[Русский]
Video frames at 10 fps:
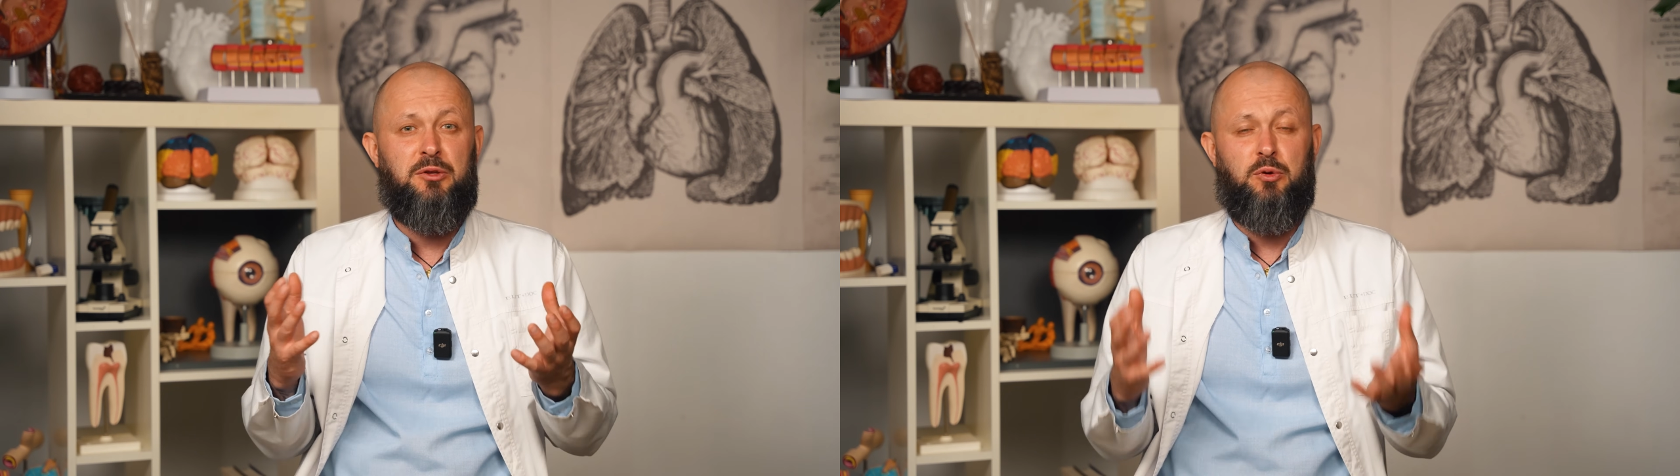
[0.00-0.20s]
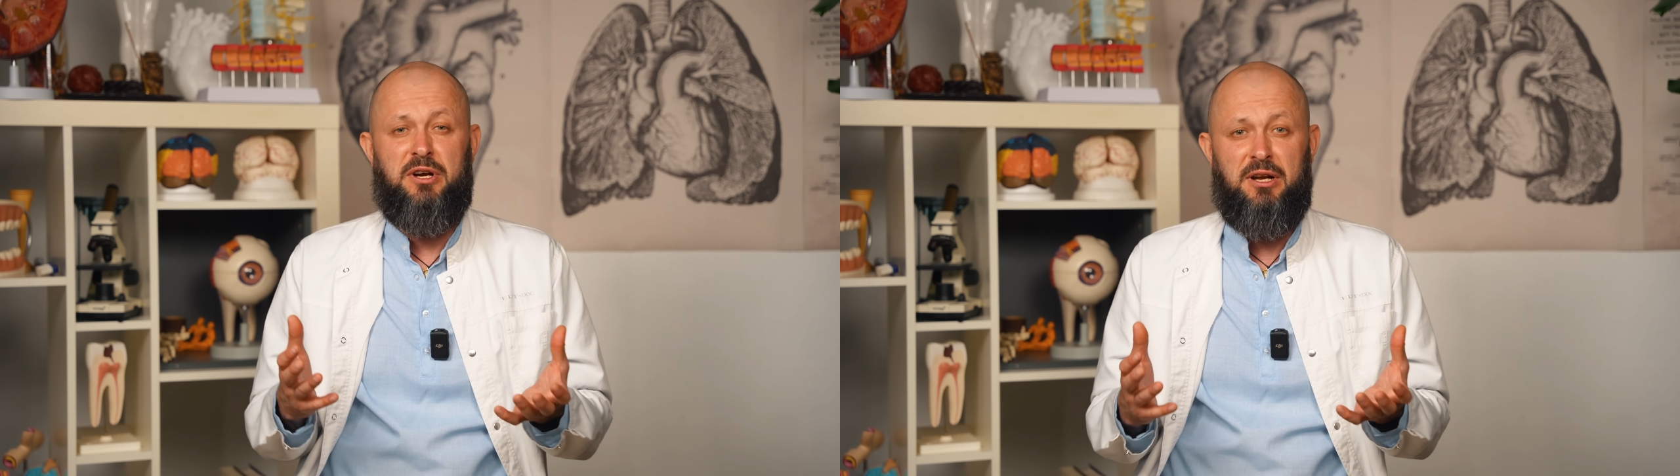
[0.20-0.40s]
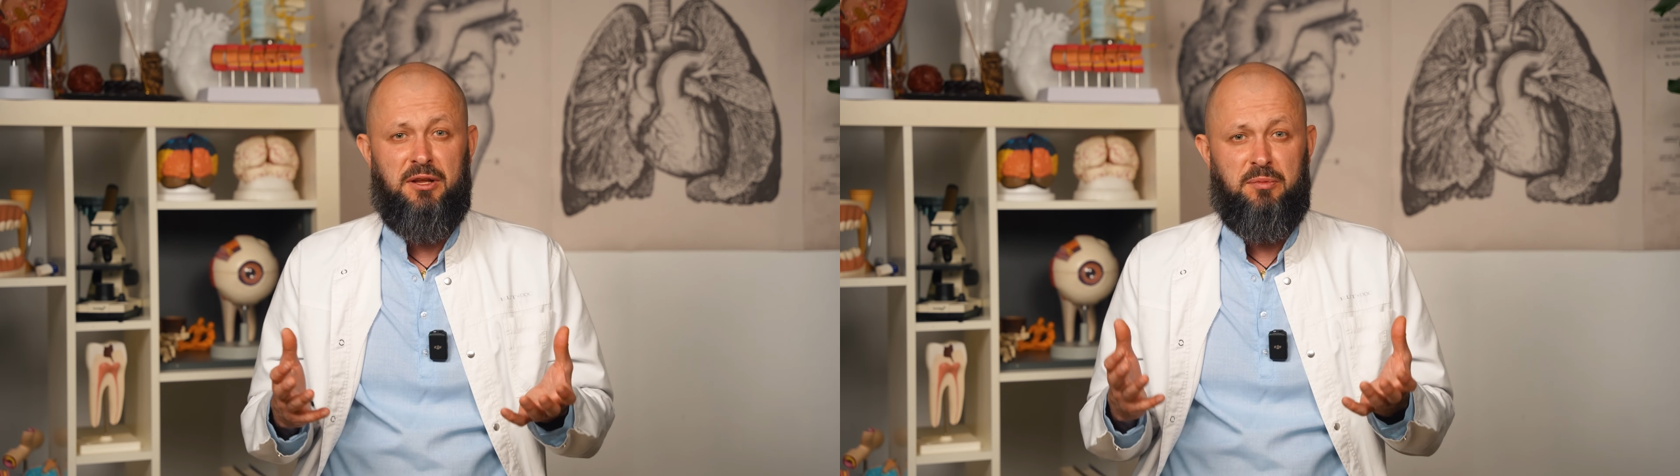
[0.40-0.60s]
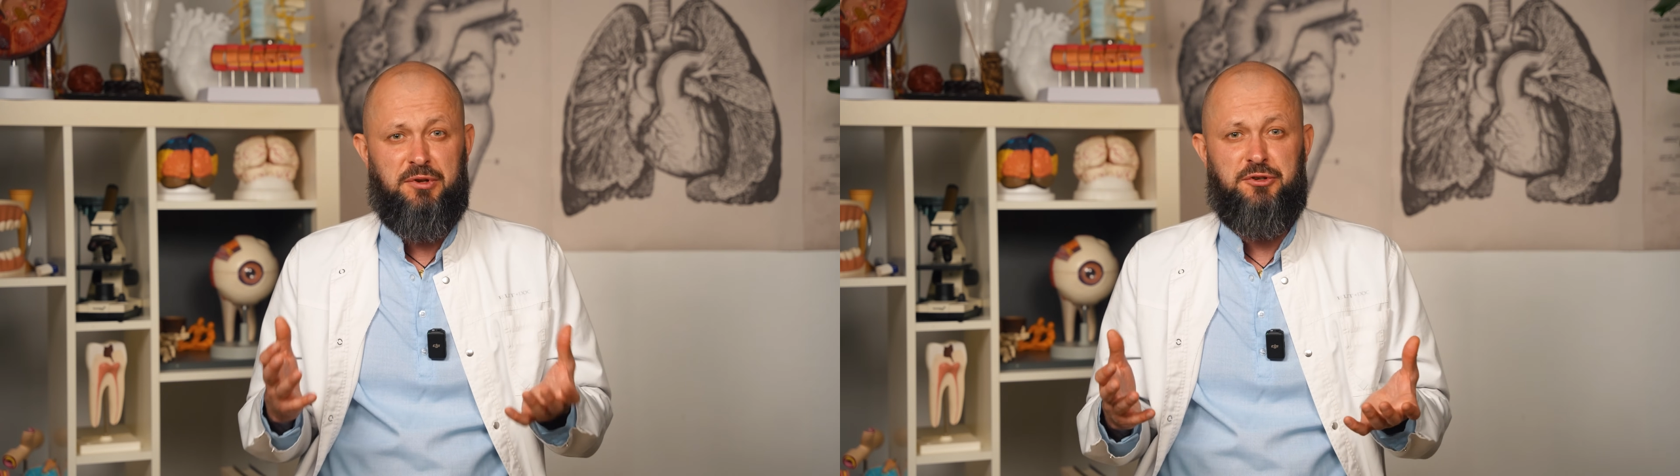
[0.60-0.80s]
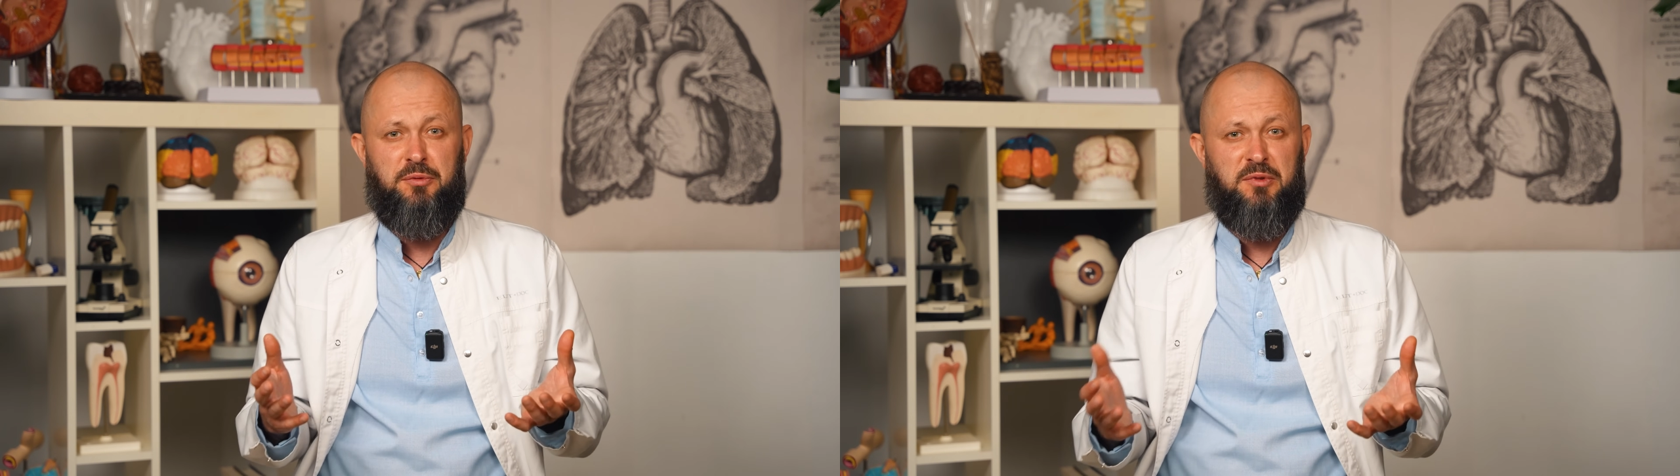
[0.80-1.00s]
натуральная,
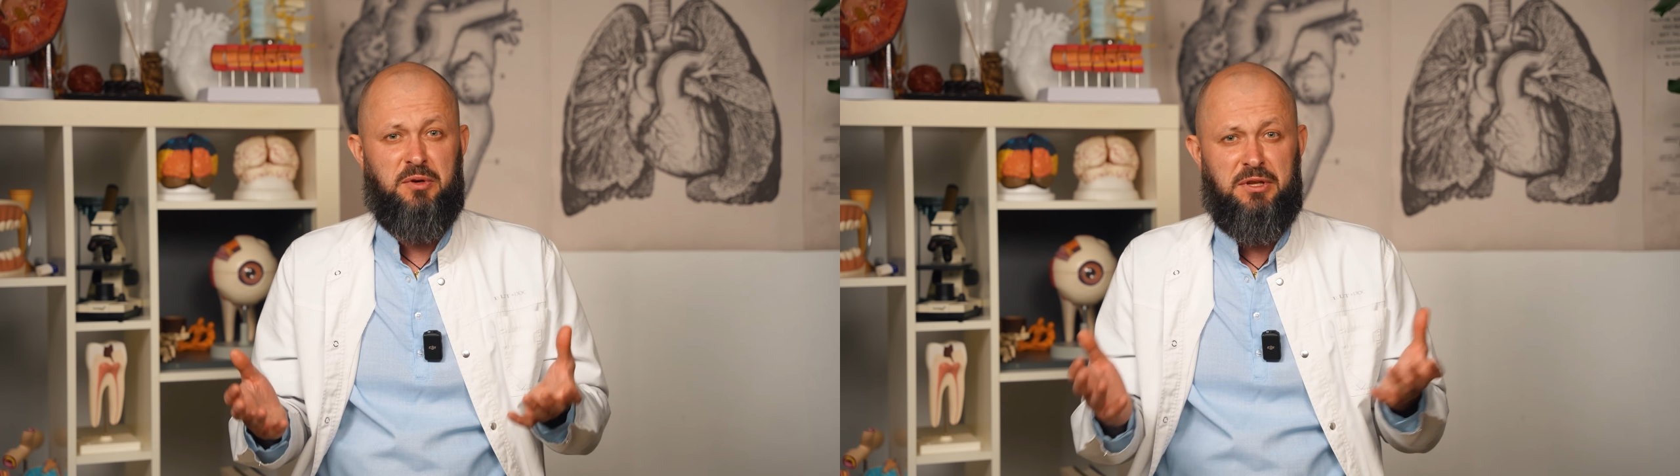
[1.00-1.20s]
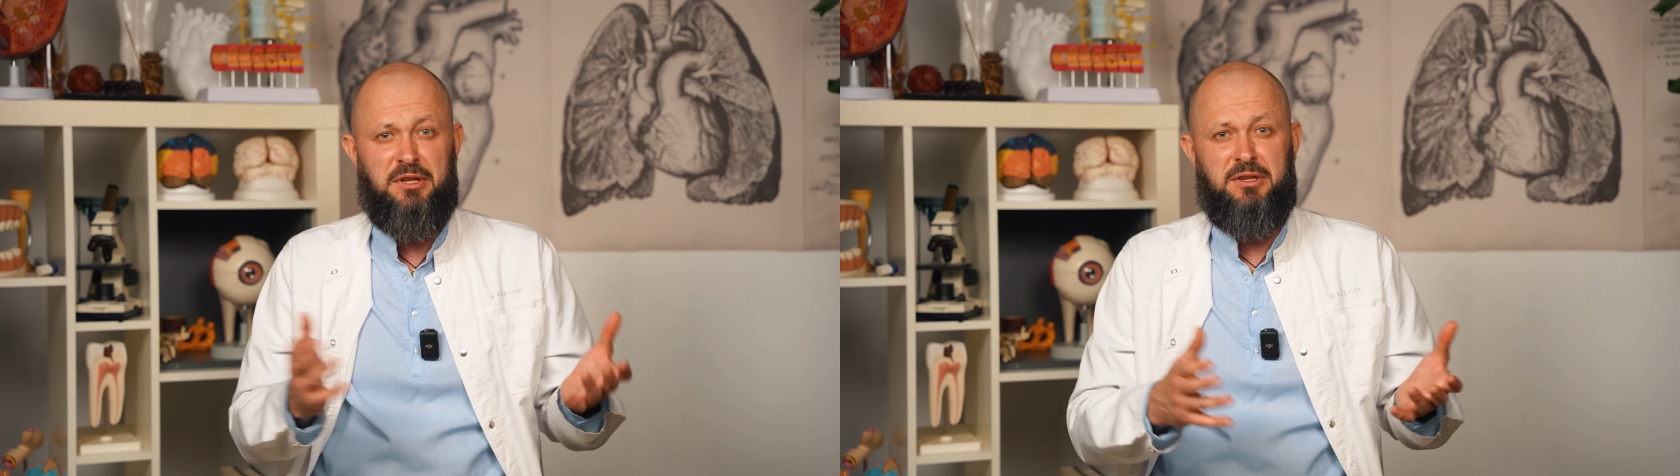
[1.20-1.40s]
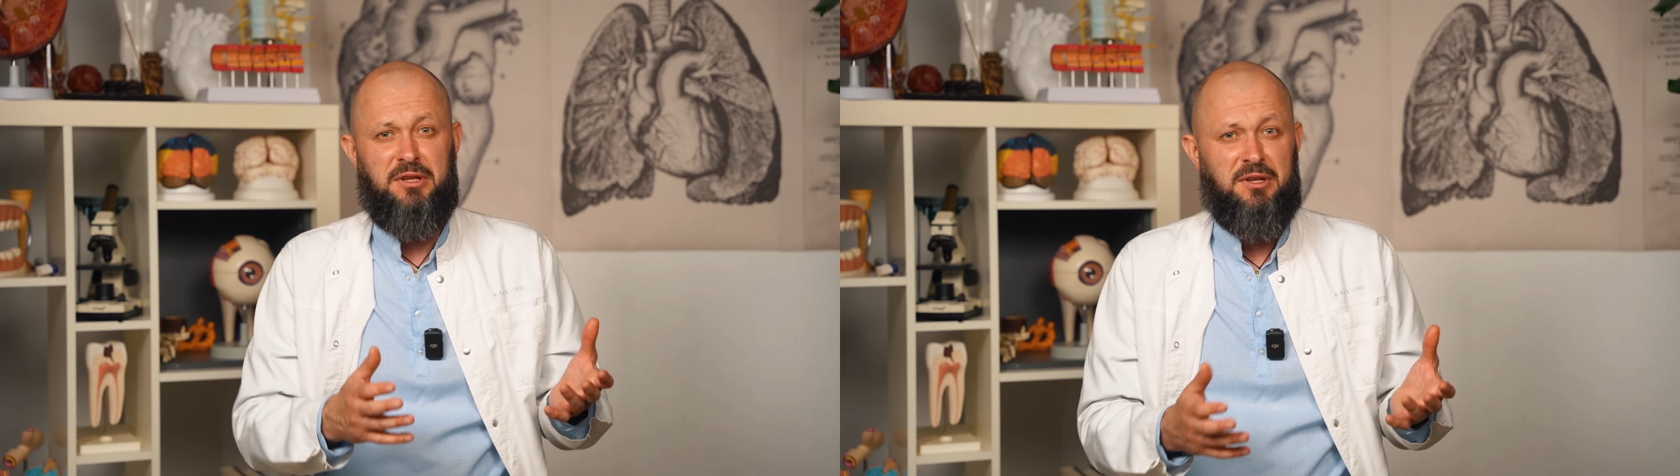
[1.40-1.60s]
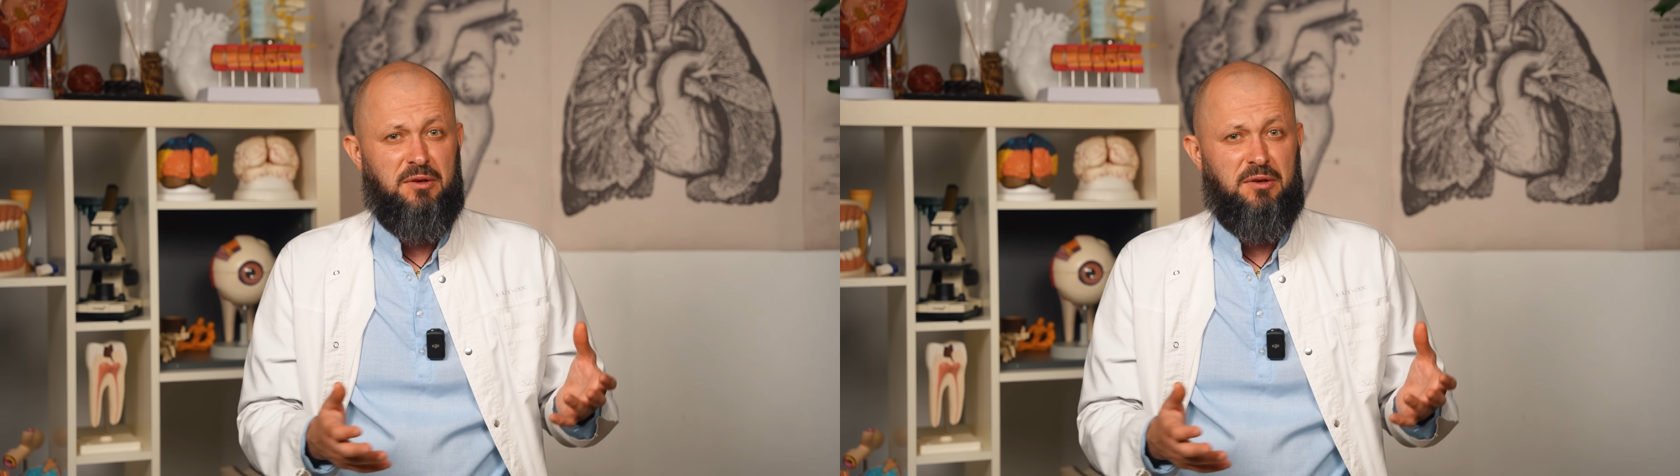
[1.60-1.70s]
причем не вот этот